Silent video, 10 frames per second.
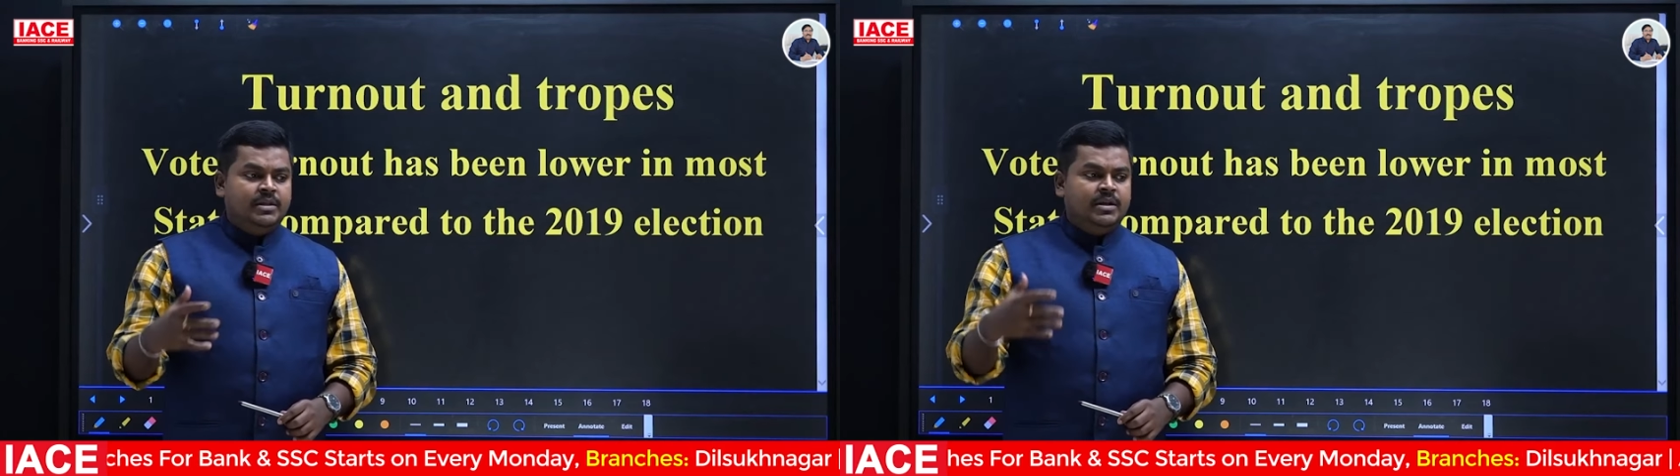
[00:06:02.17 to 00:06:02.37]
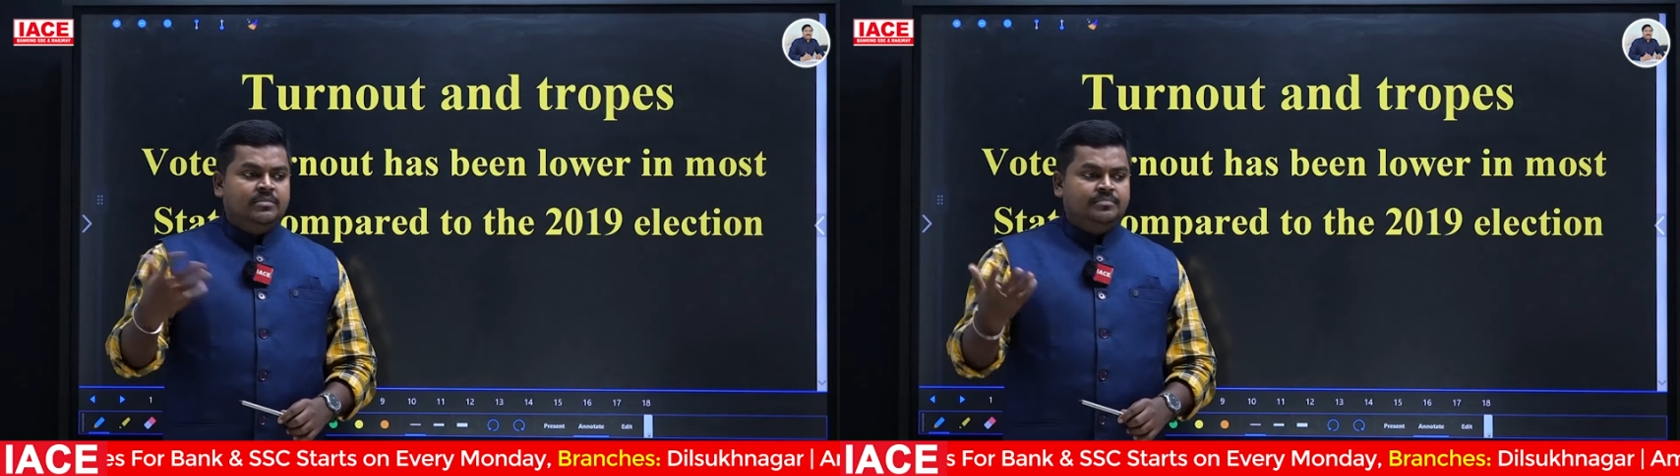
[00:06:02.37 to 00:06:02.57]

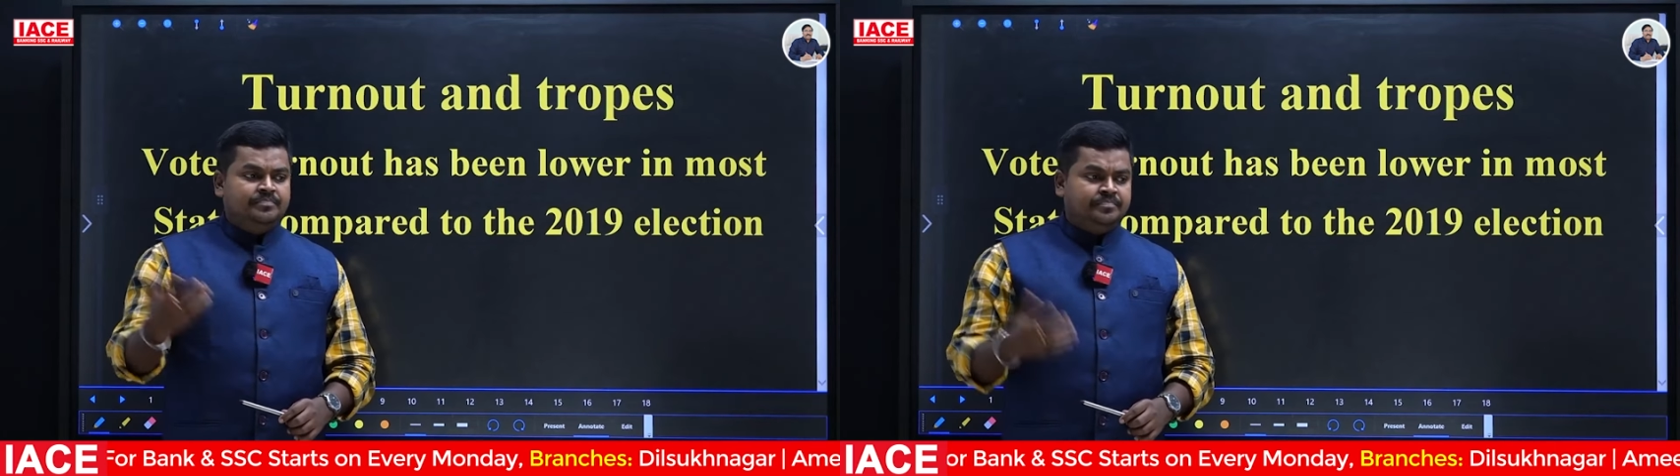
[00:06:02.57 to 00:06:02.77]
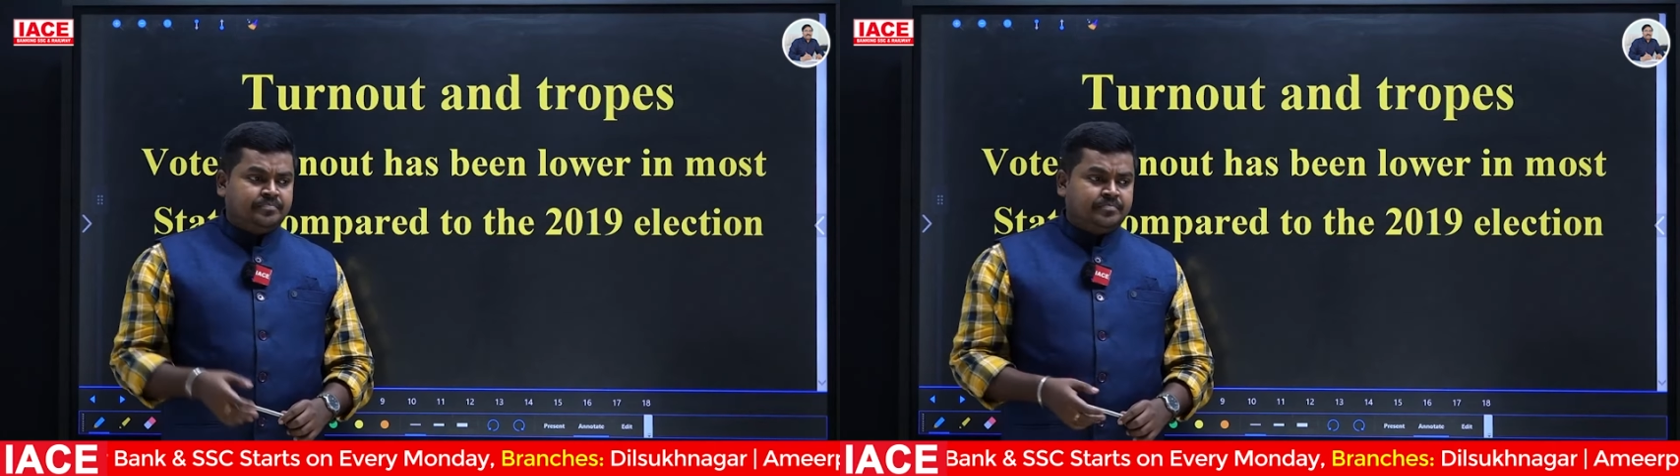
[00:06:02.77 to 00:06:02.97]
ఏదైనా
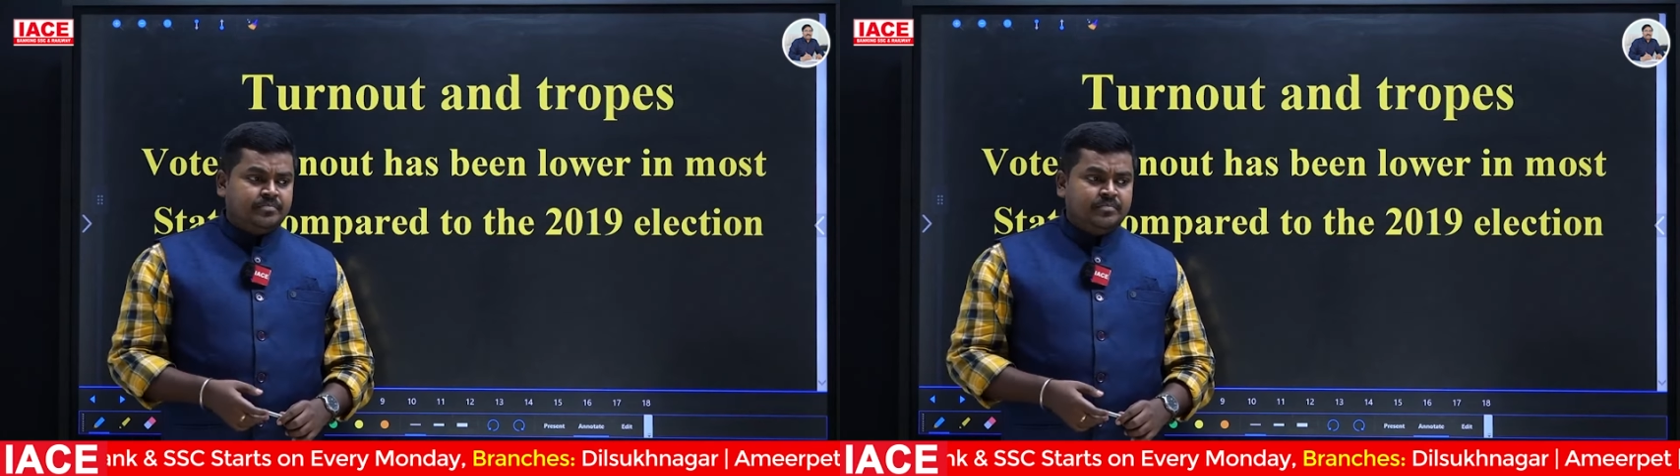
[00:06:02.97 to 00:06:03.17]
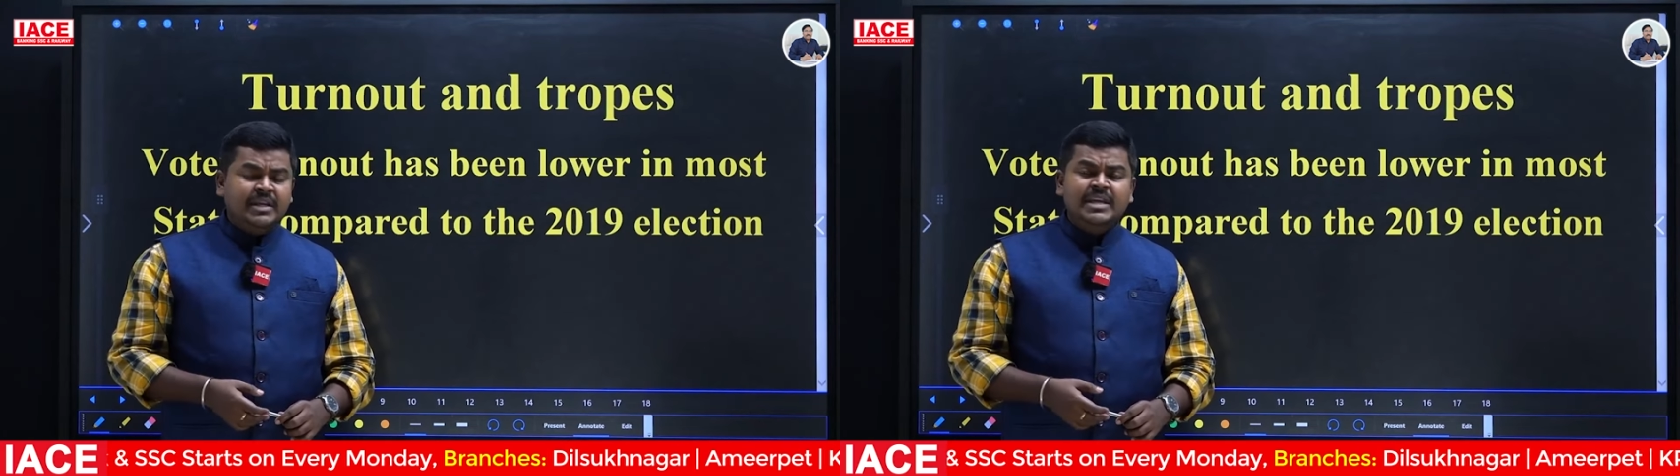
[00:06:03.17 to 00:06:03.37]

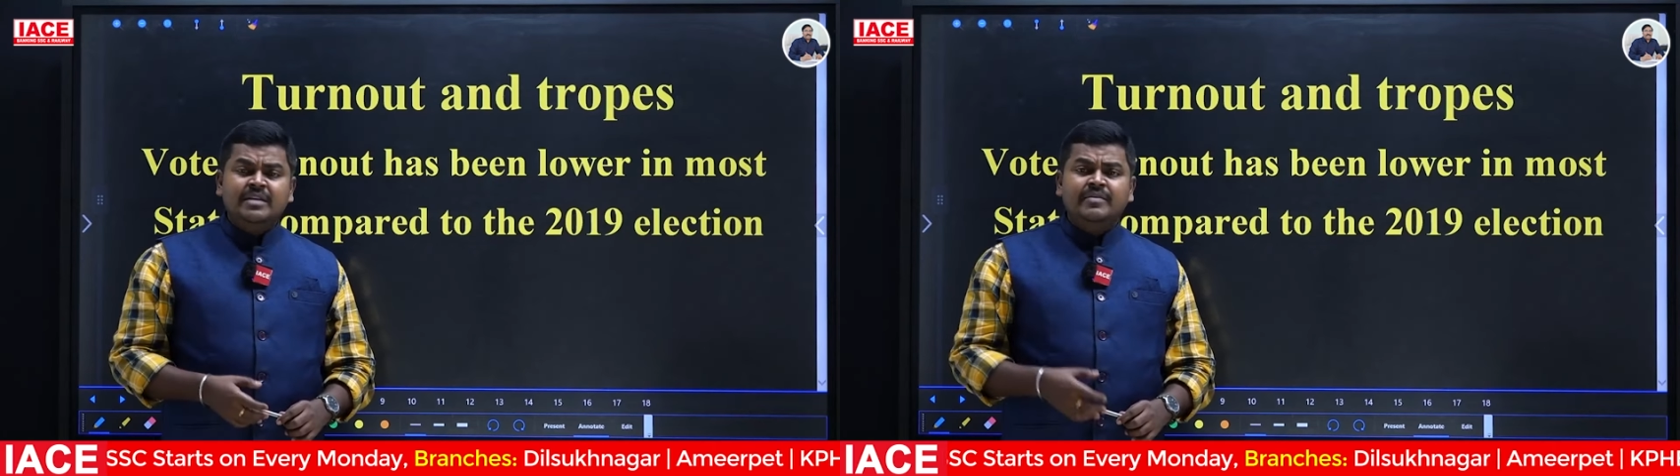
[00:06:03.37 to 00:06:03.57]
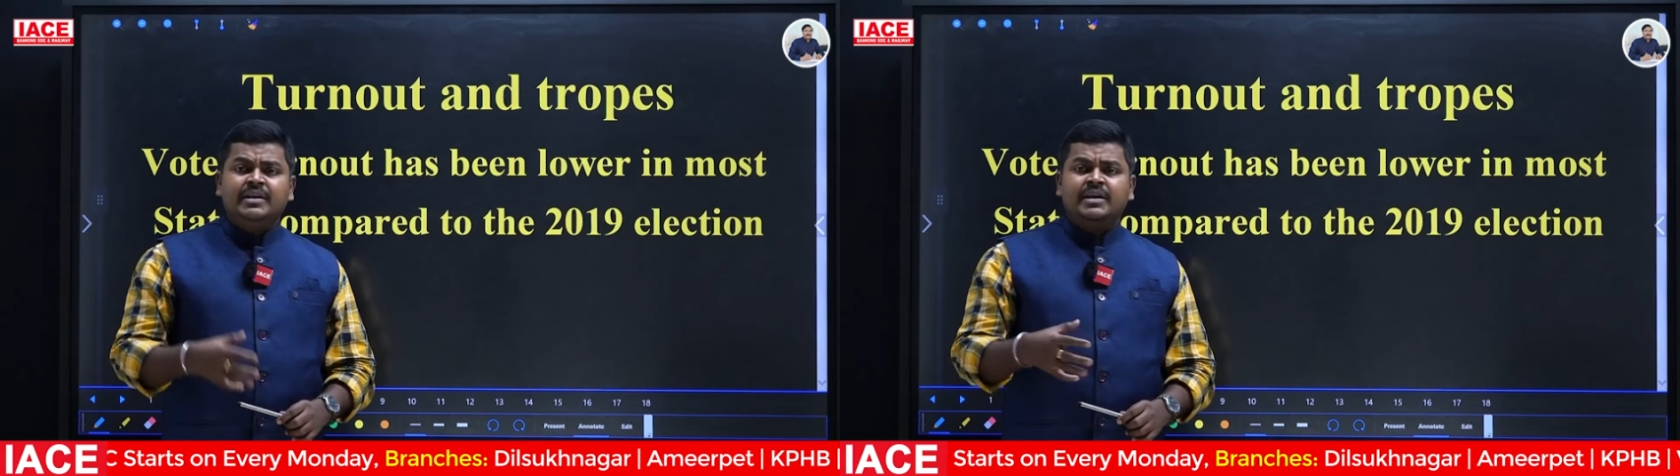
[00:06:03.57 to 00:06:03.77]

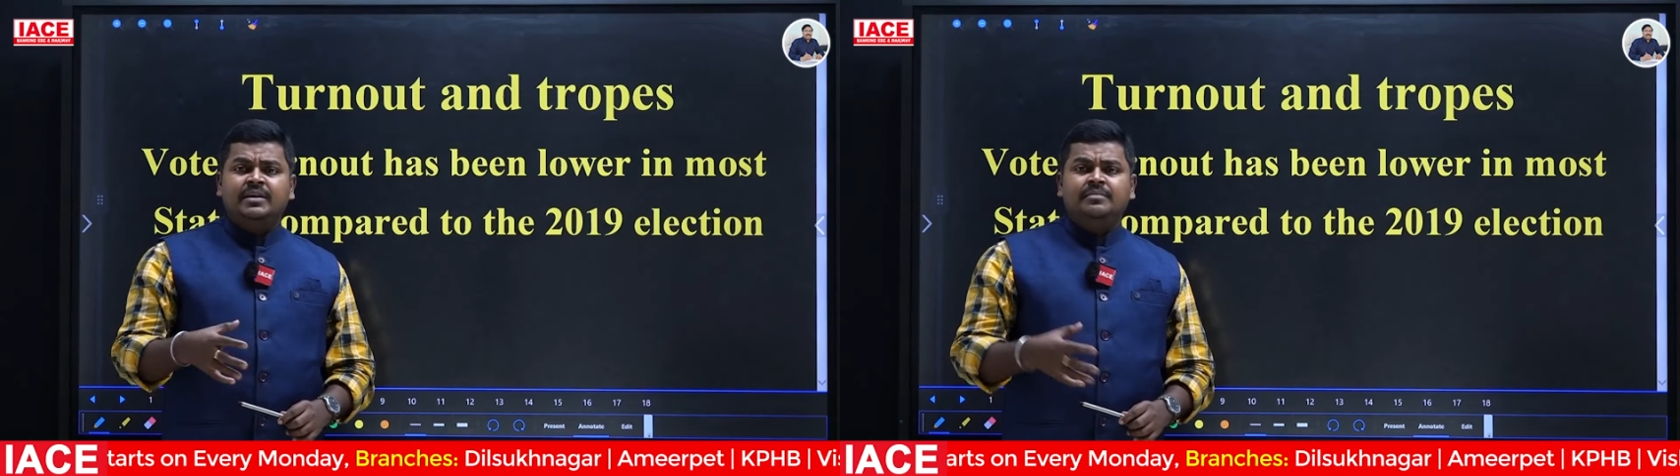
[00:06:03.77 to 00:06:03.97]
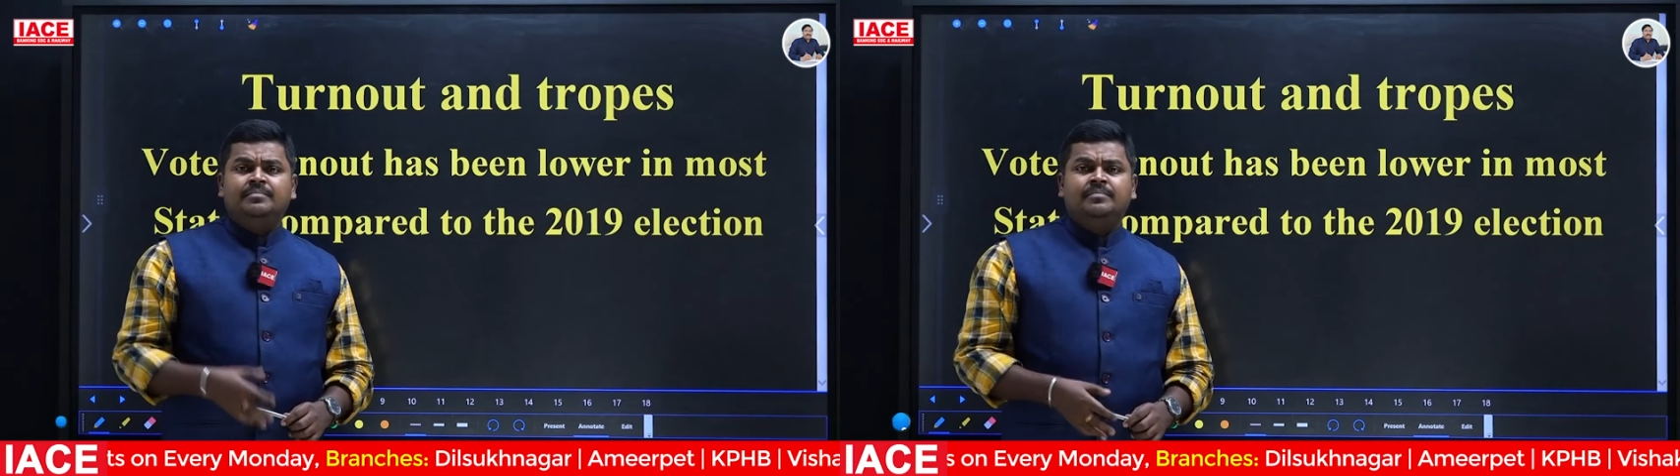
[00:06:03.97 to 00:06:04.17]
ఈవెంట్కి